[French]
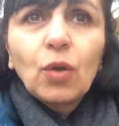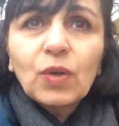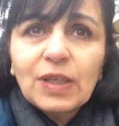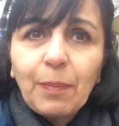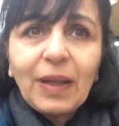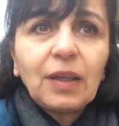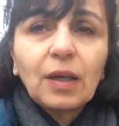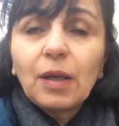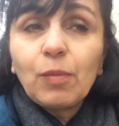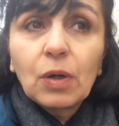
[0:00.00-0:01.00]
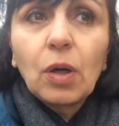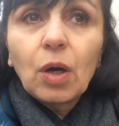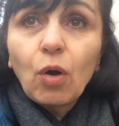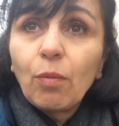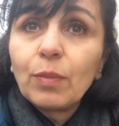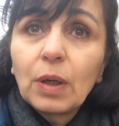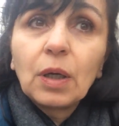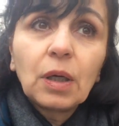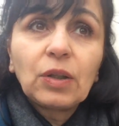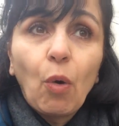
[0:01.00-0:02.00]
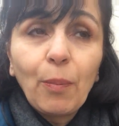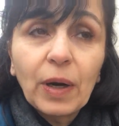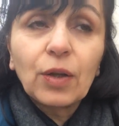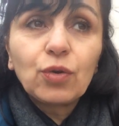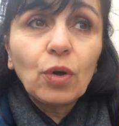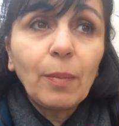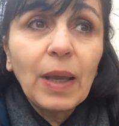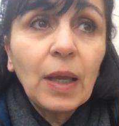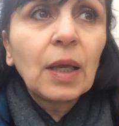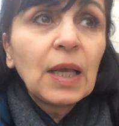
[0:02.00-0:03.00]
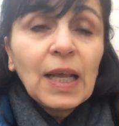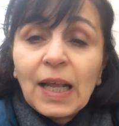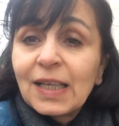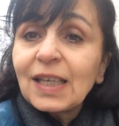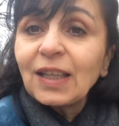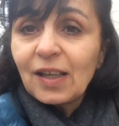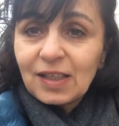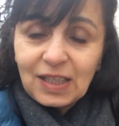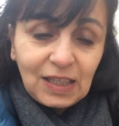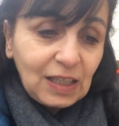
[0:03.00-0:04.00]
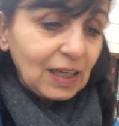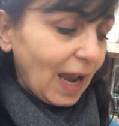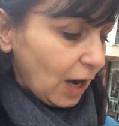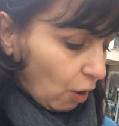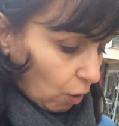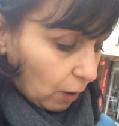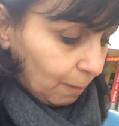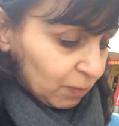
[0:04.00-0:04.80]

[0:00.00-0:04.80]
Donc, c'est pas terrible comme euh, température, mais c'est ainsi. Alors,